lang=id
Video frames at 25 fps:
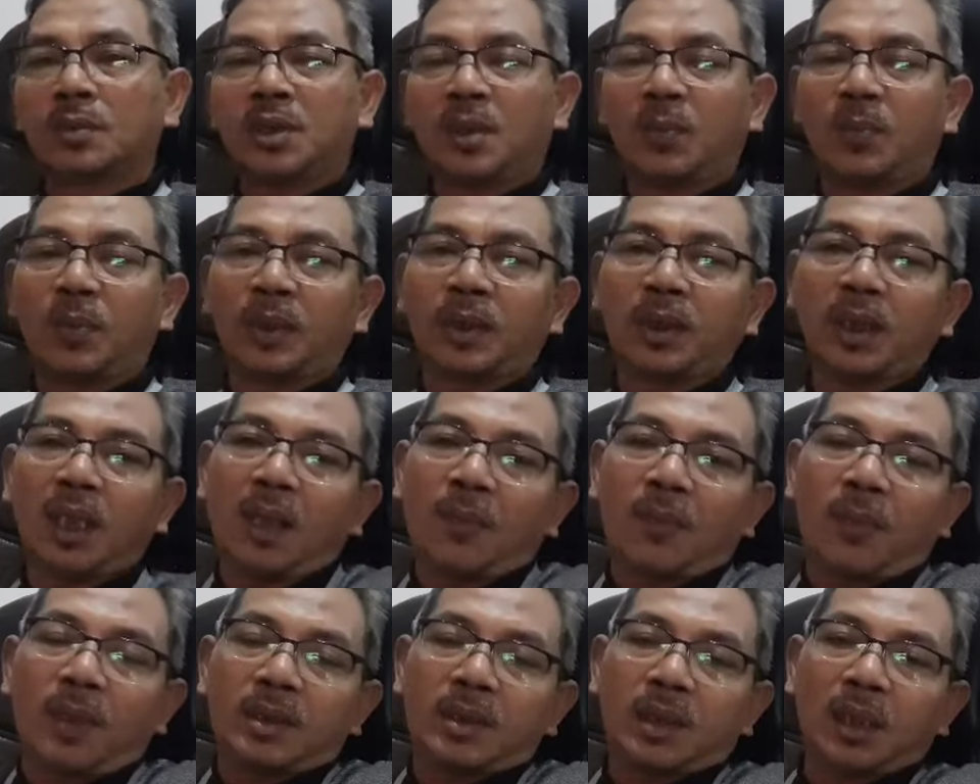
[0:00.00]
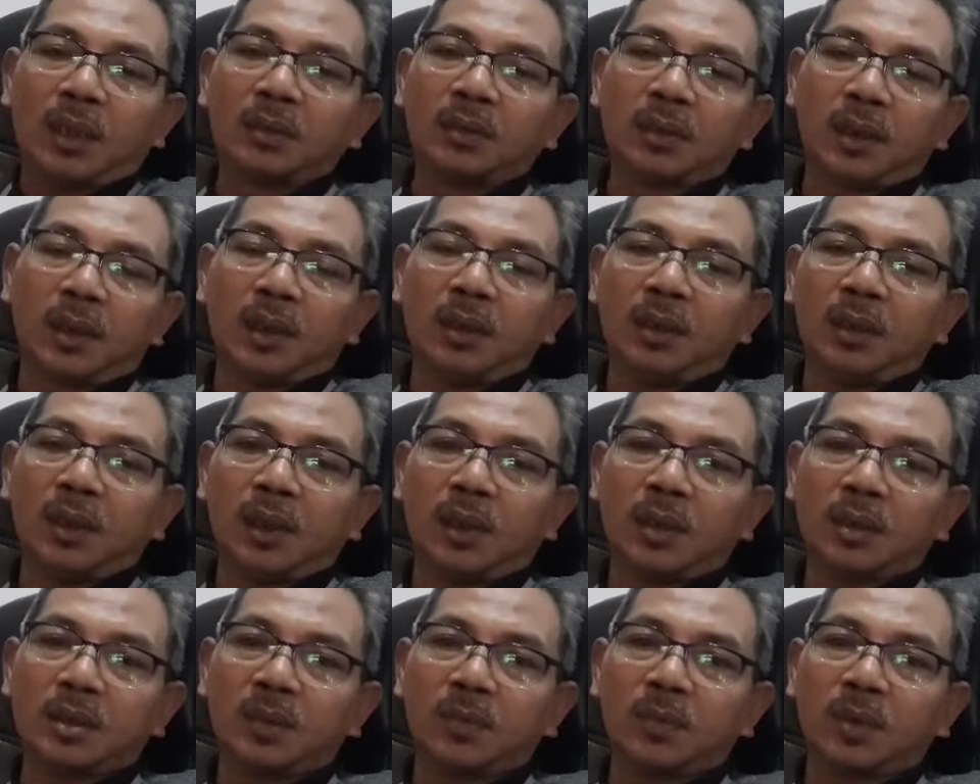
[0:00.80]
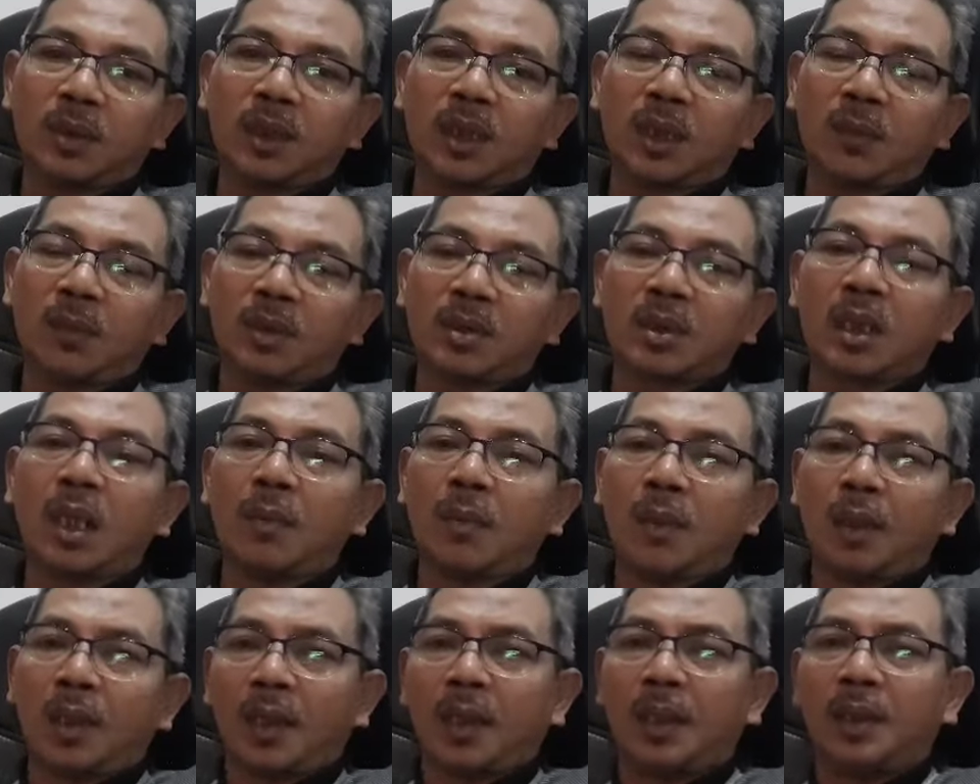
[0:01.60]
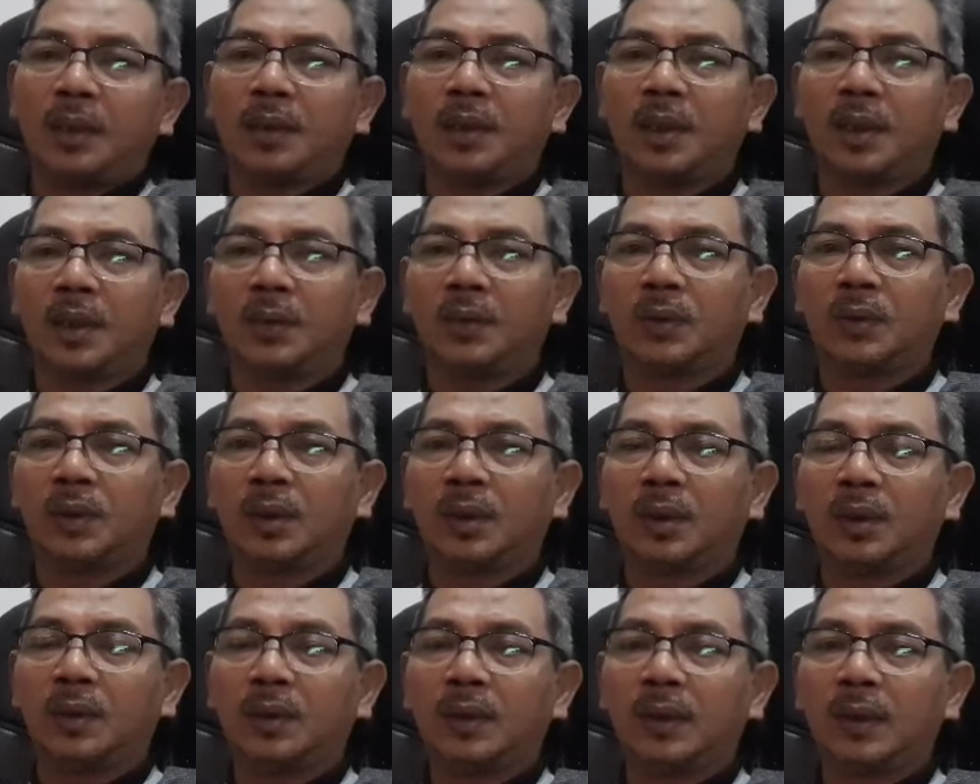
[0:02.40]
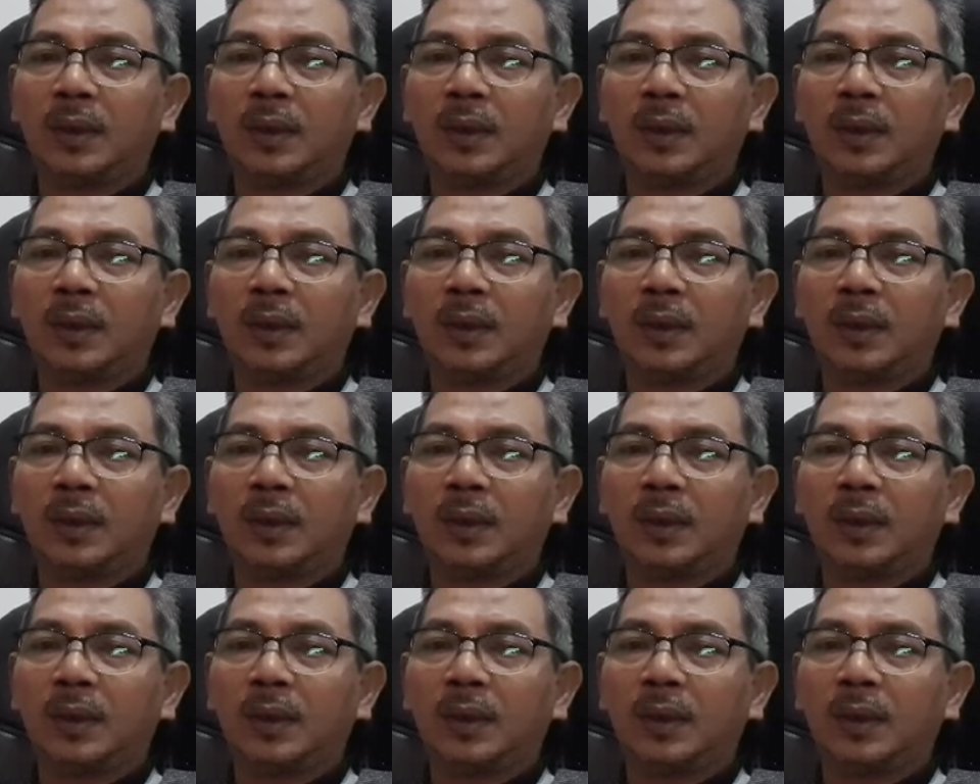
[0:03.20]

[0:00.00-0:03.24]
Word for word: seperti apa santrinya, seperti apa jamangahnya itu ya.